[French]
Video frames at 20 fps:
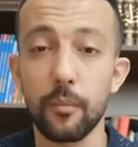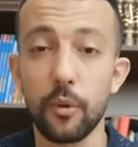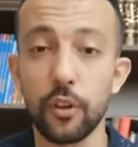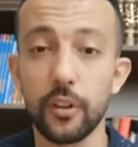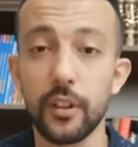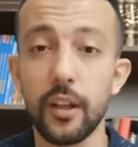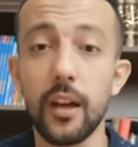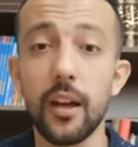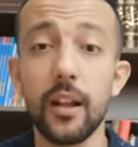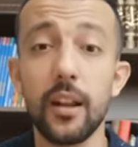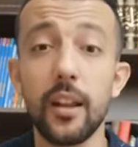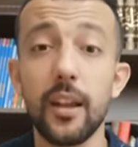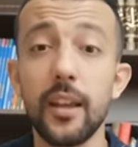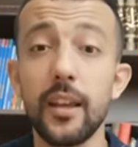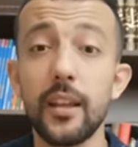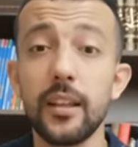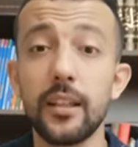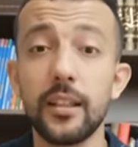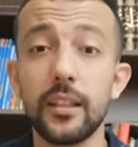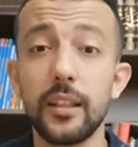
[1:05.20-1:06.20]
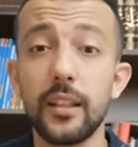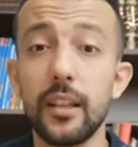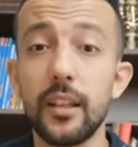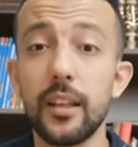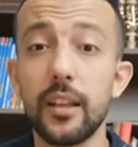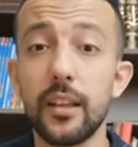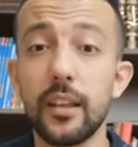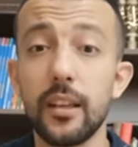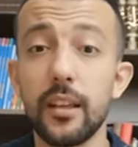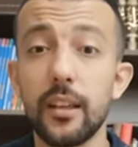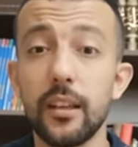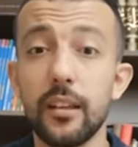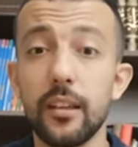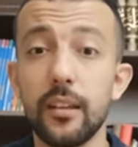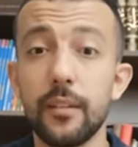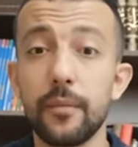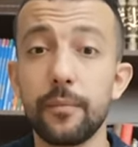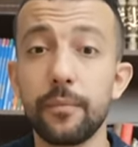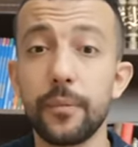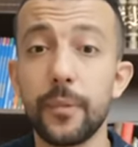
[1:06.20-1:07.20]
mentale, il,
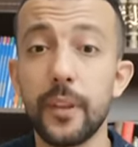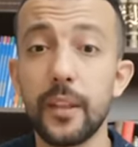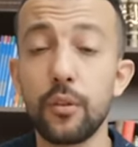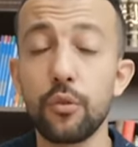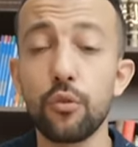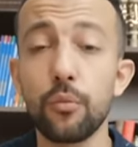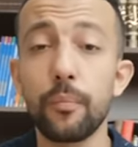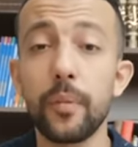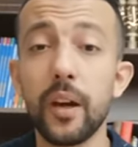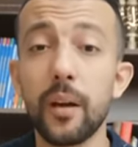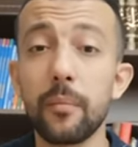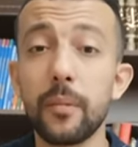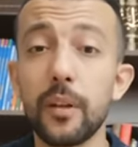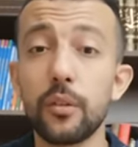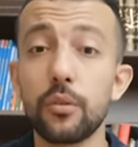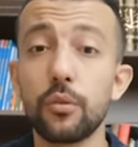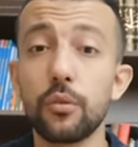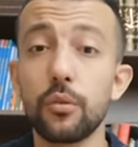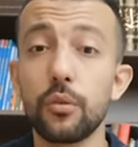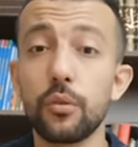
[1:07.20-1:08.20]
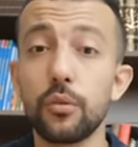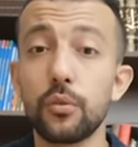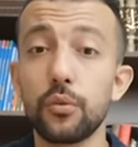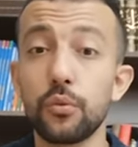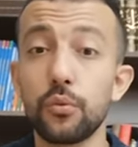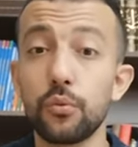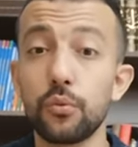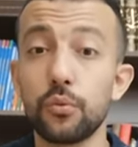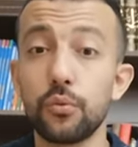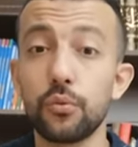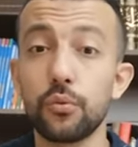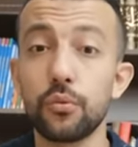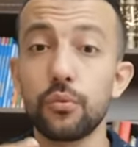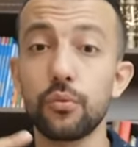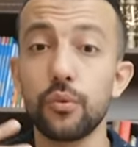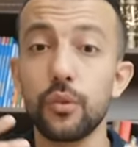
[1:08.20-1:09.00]
nous permet de nous,